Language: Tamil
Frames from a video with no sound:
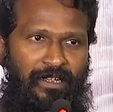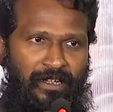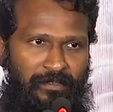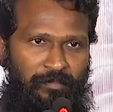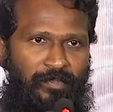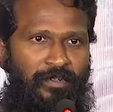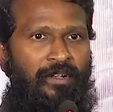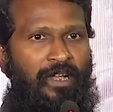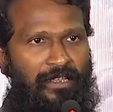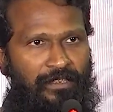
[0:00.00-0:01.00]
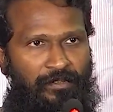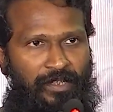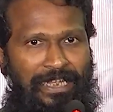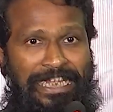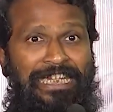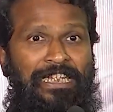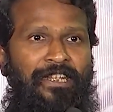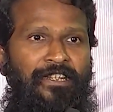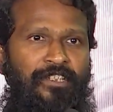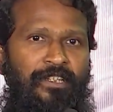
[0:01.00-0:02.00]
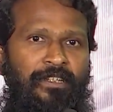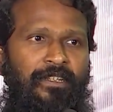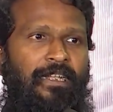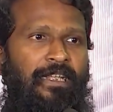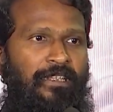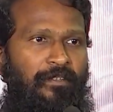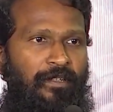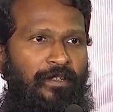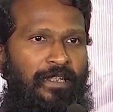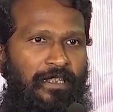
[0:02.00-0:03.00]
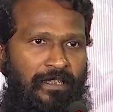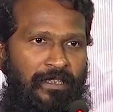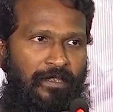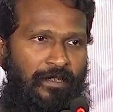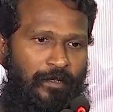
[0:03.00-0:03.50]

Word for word: கருப்பொருள் அதனுடைய இன்டென்ஷன் இந்த இந்த